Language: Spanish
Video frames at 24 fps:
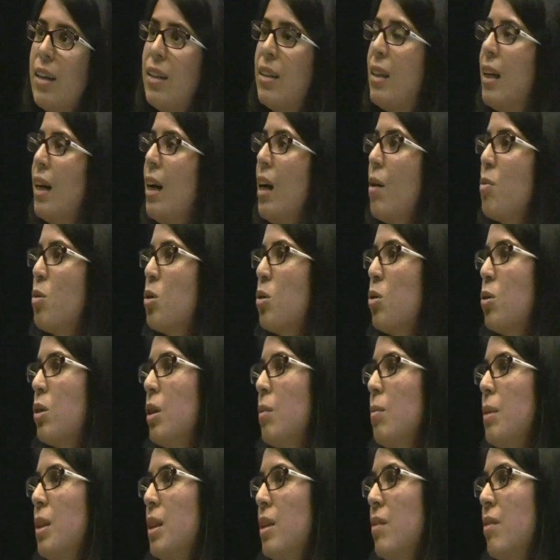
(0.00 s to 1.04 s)
está
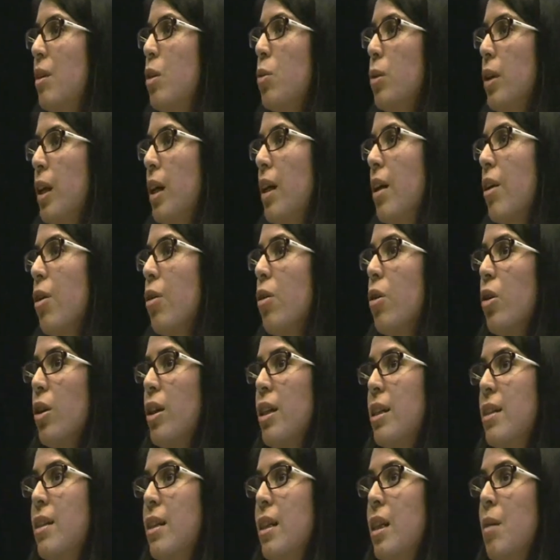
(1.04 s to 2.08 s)
absolutamente vinculado con
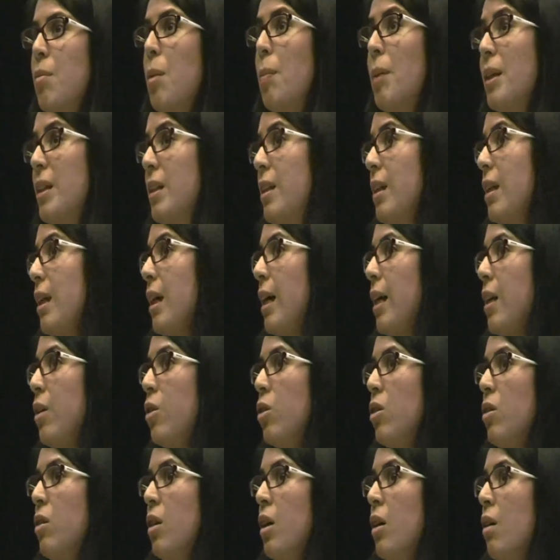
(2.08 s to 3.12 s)
el sistema patriarcal,
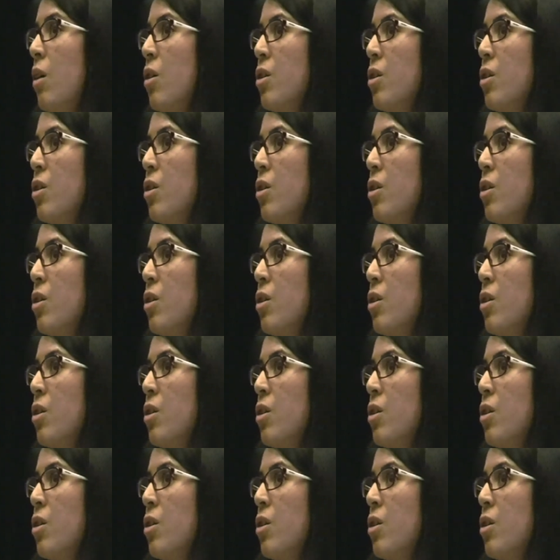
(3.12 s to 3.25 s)
¿no?